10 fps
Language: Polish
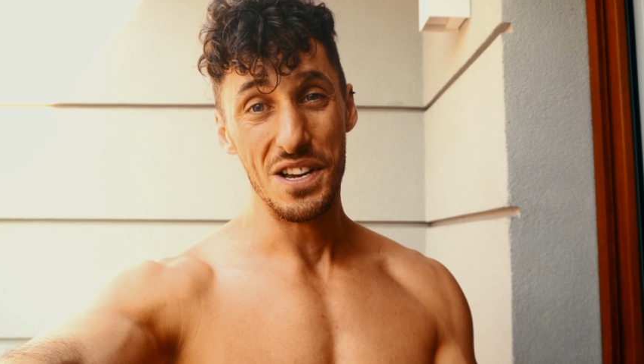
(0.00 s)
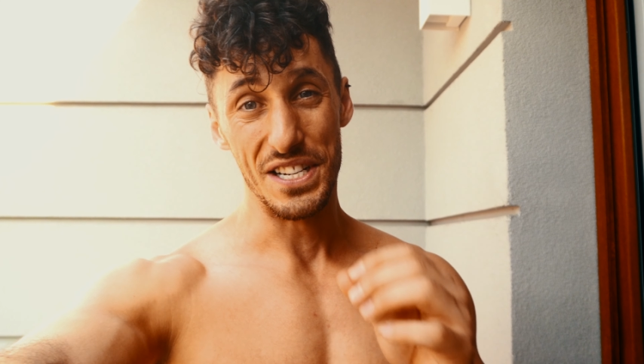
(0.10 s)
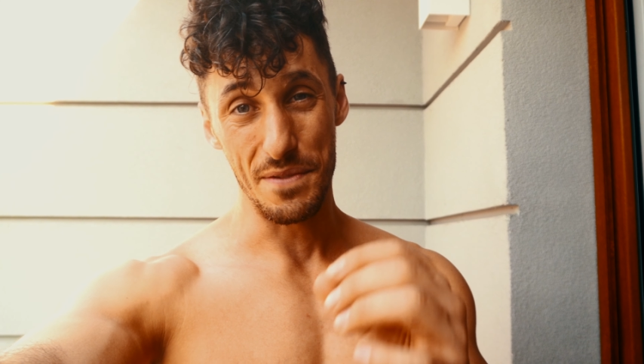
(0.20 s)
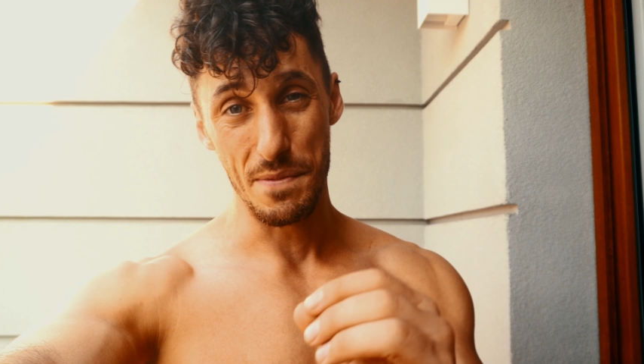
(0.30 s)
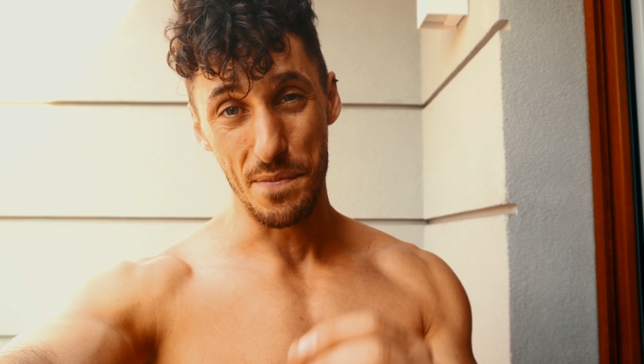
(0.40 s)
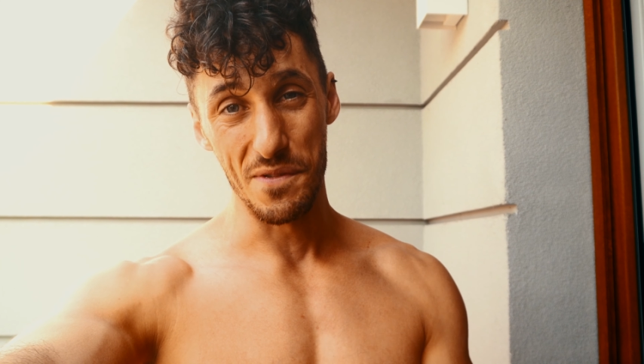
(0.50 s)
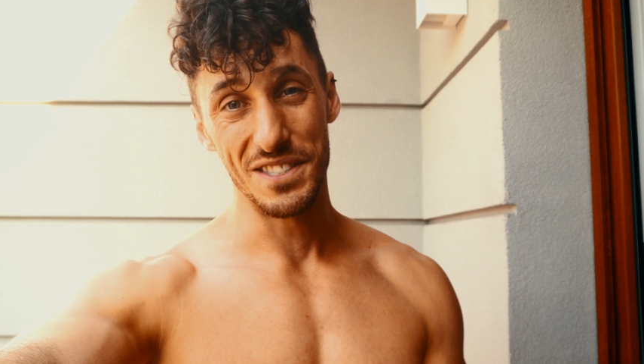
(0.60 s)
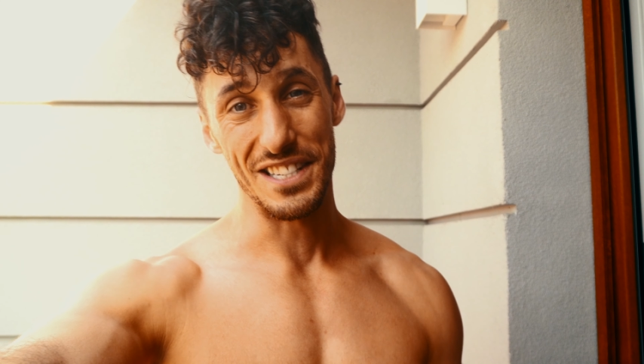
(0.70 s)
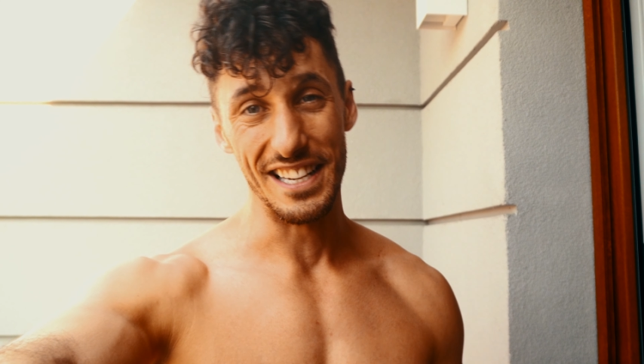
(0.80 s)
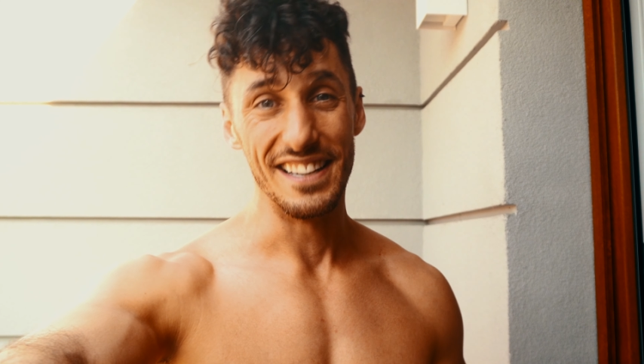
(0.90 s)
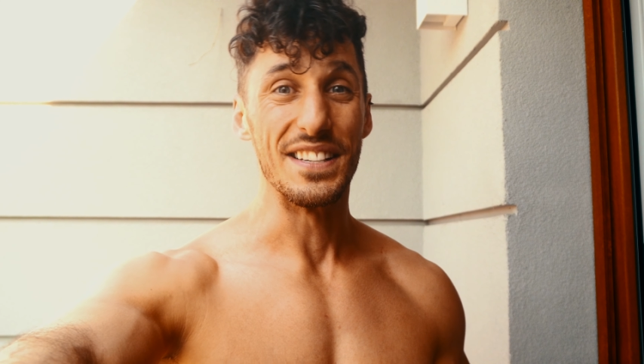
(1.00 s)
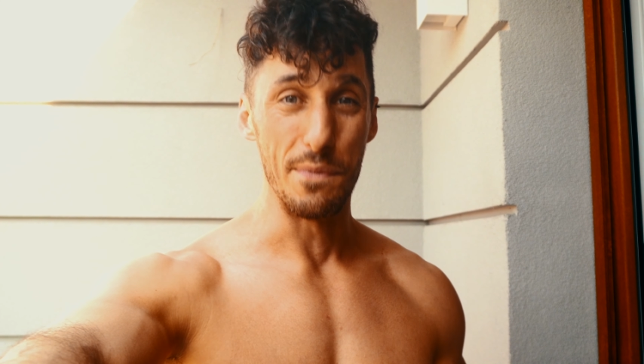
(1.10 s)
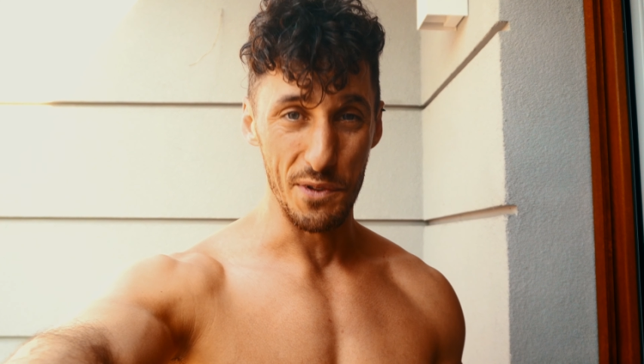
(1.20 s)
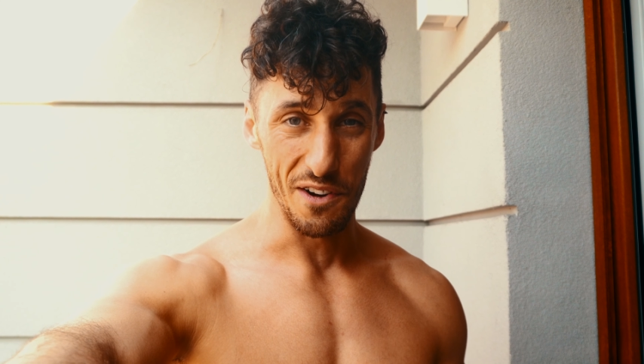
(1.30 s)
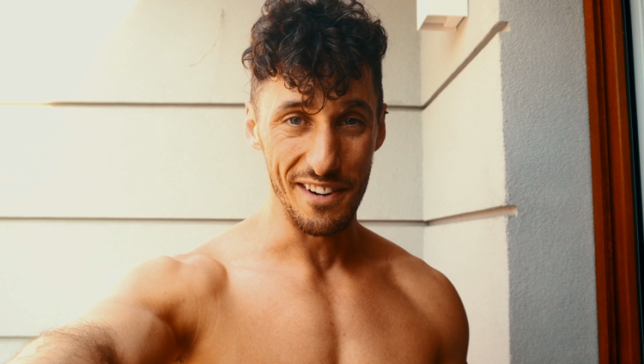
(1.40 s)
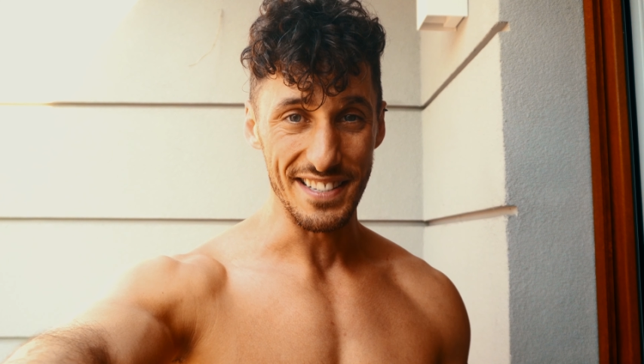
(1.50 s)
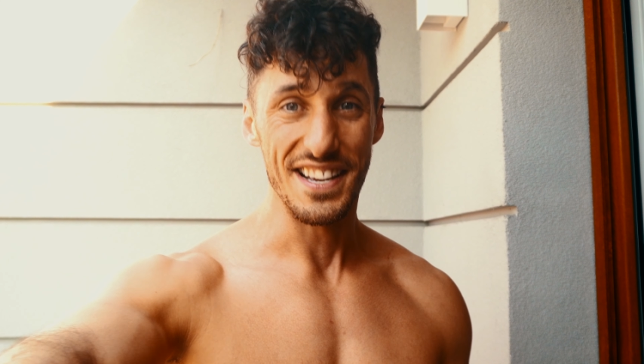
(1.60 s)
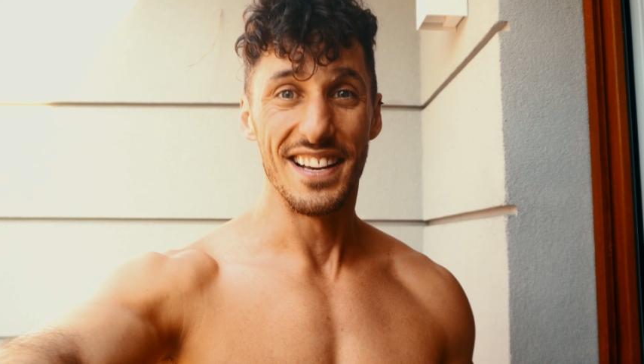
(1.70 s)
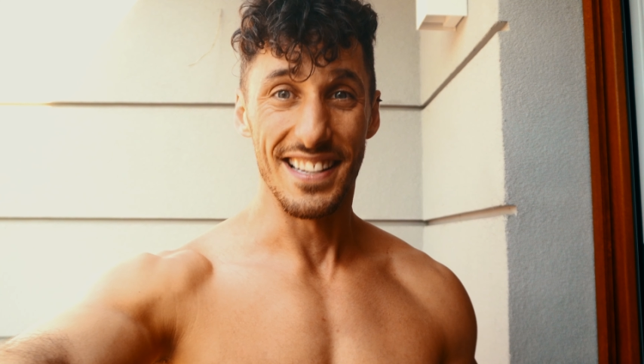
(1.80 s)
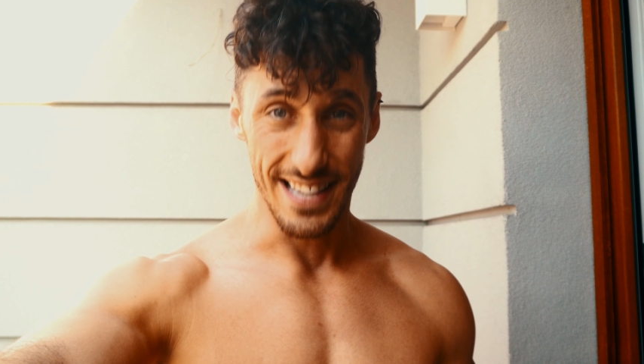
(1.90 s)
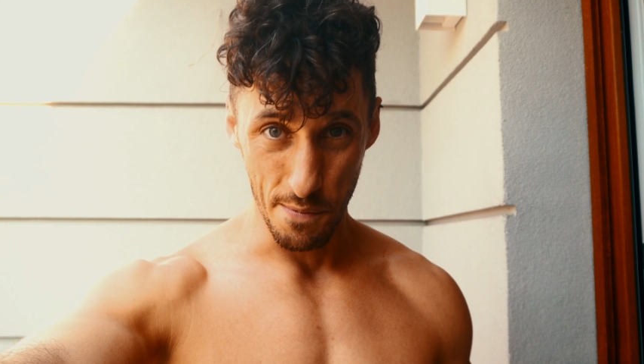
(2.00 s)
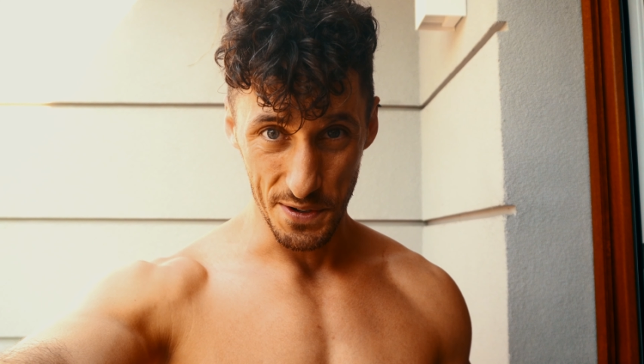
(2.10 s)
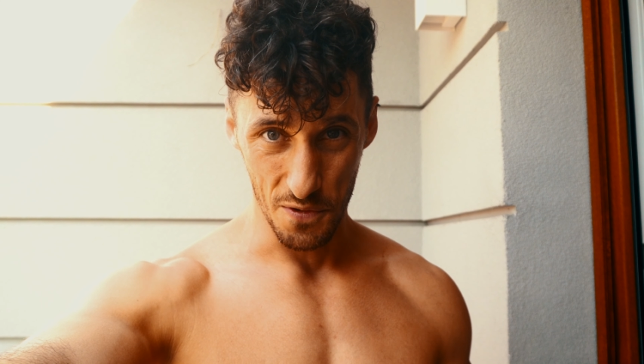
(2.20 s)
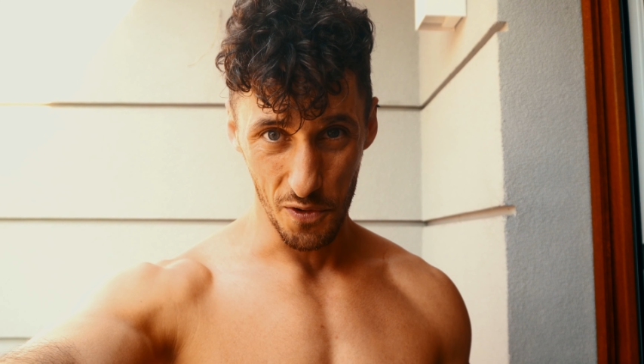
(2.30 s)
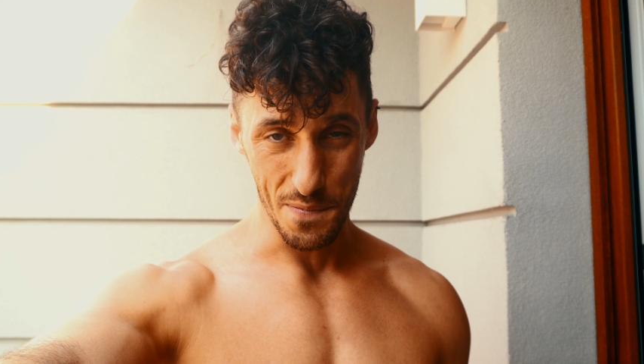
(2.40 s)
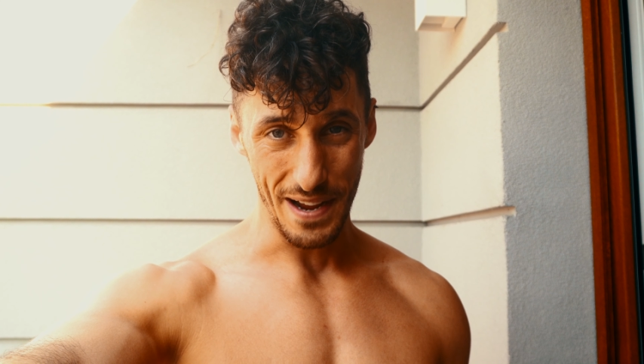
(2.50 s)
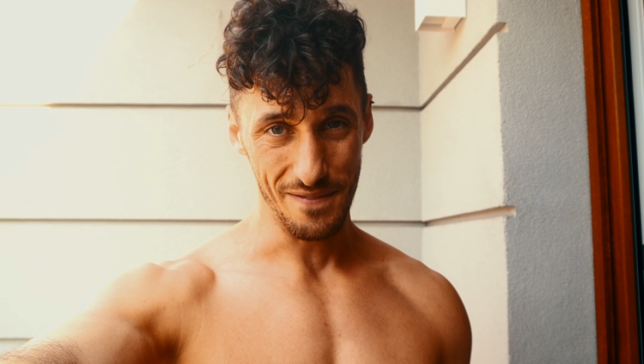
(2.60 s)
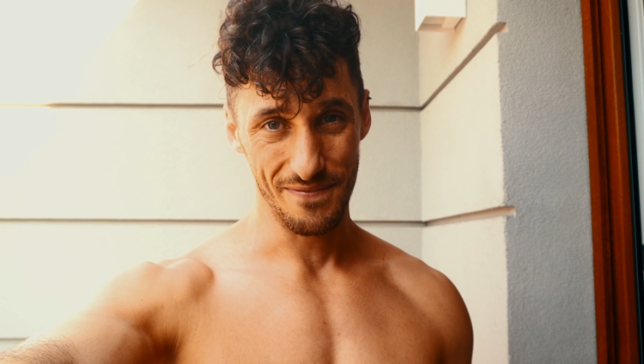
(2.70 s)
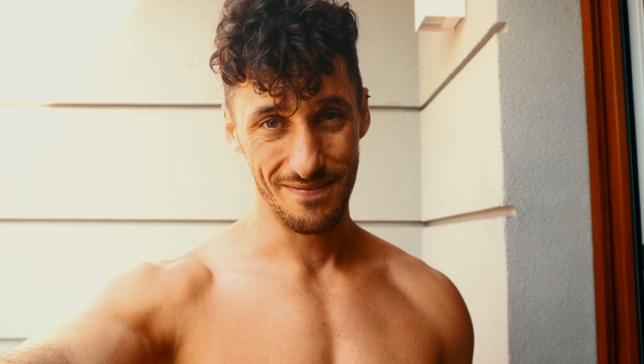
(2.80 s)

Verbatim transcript: żeby pomóc Ci zbudować zabójczą formę.